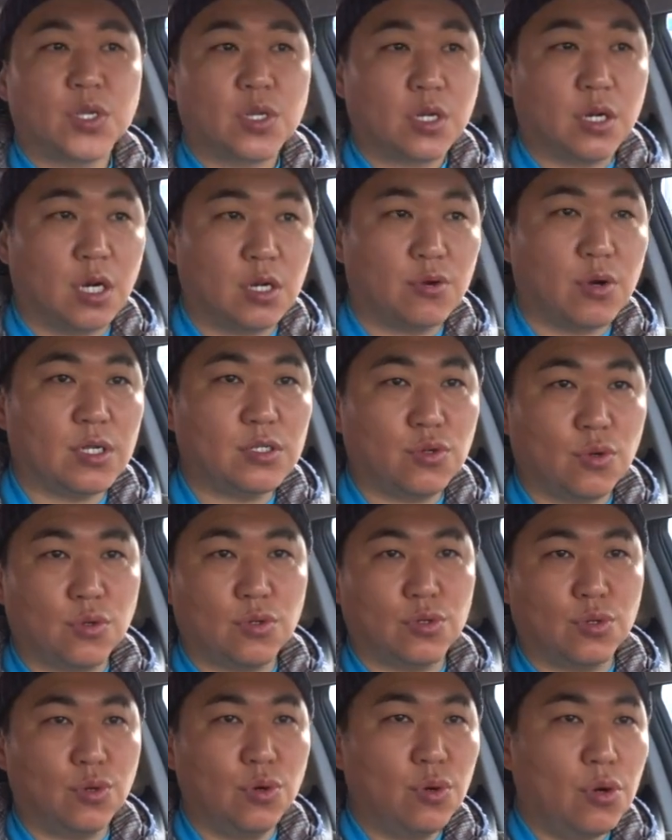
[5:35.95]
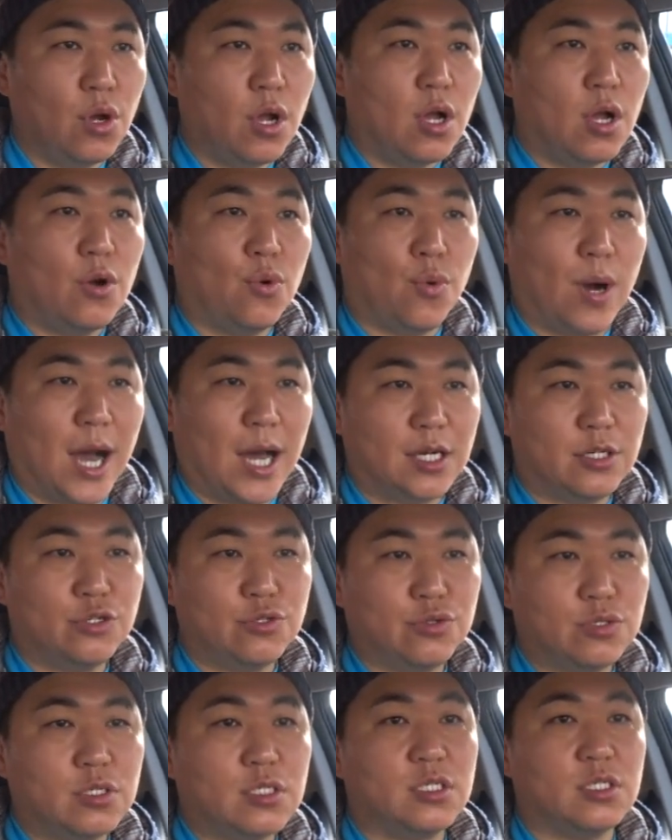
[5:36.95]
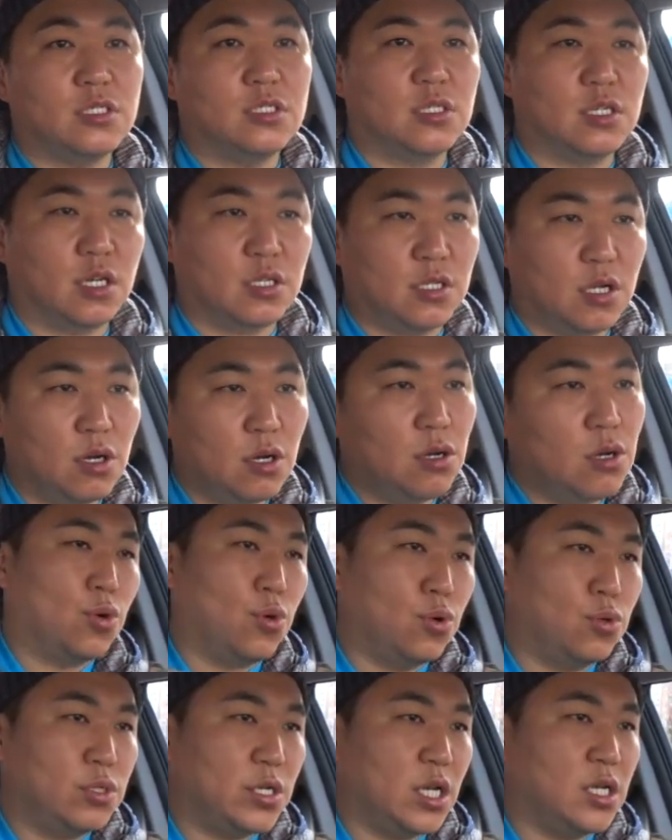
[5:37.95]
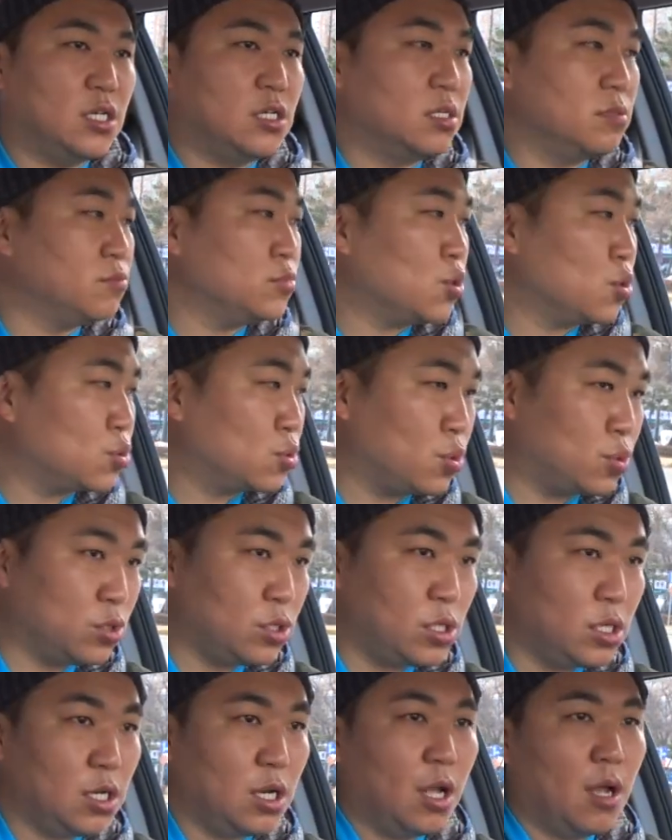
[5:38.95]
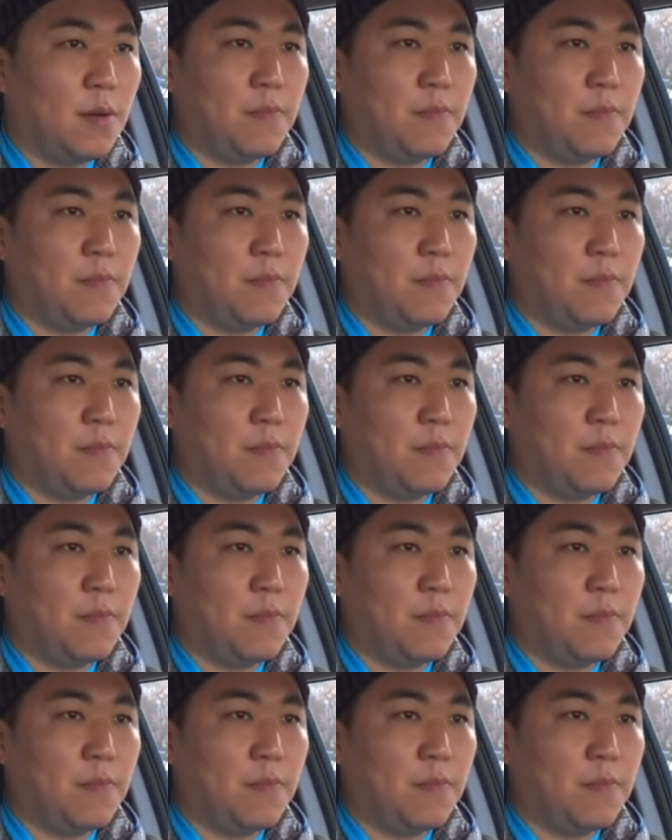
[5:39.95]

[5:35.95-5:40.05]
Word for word: 결과적으로 와류를 일으켜서 공기의 흐름 속도를